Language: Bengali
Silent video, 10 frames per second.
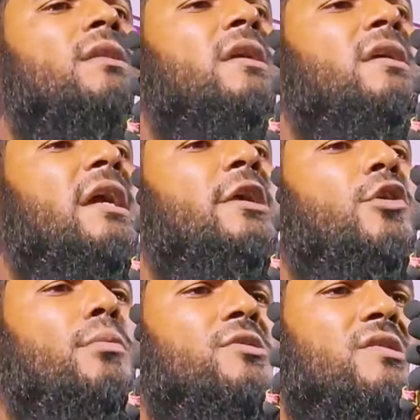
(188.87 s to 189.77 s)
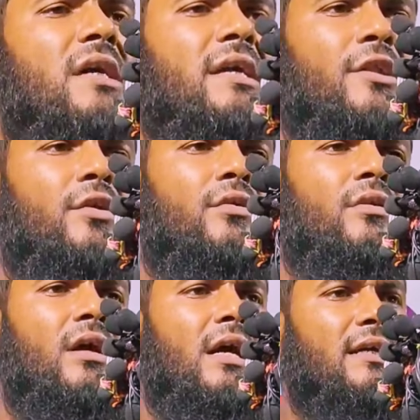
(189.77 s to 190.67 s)
তোমাদের এই অবস্থা কেন
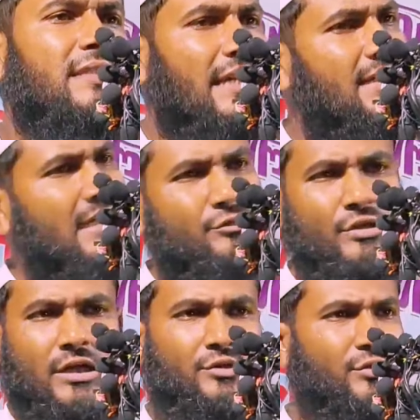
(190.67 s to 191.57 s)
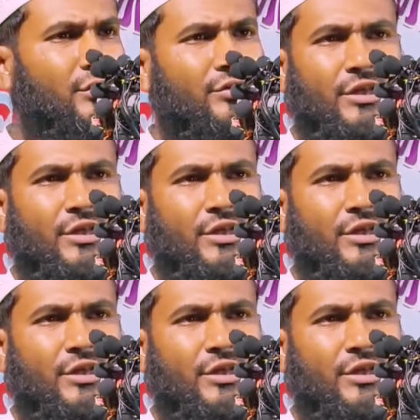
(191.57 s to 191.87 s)
তারা কাঁদো কাঁদো